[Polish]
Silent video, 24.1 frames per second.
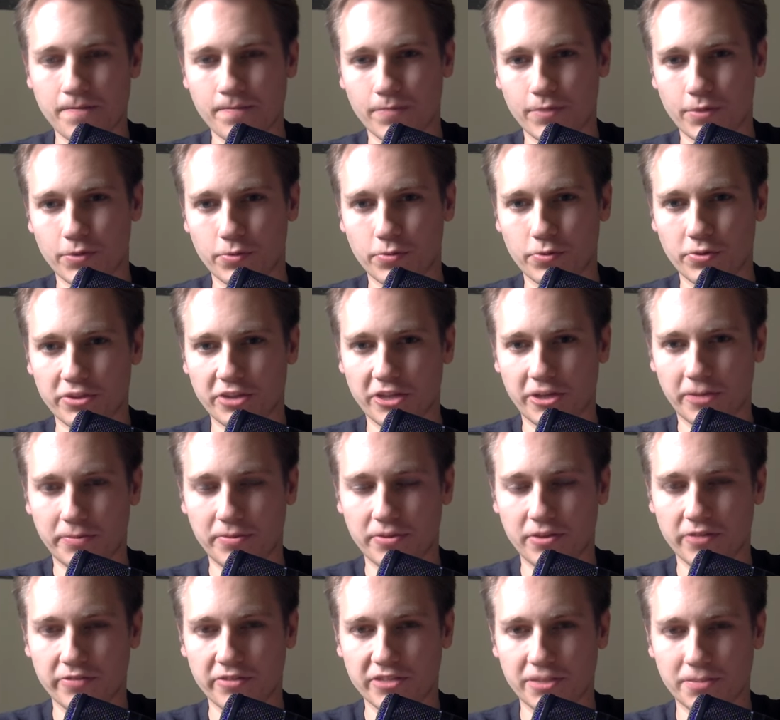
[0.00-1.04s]
no
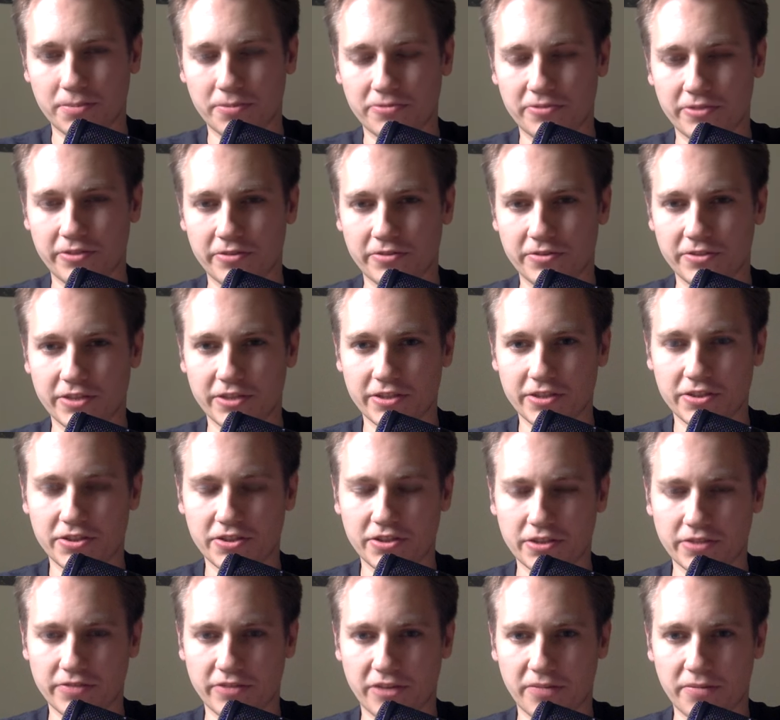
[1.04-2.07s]
długoterminowo zapewniają jakiś
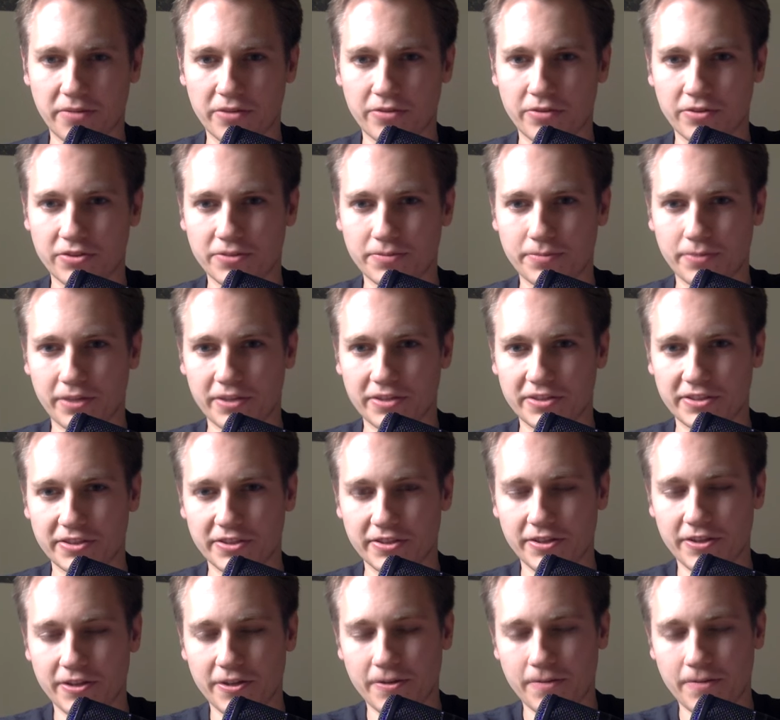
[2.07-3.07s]
czas w ramach godzin pracy,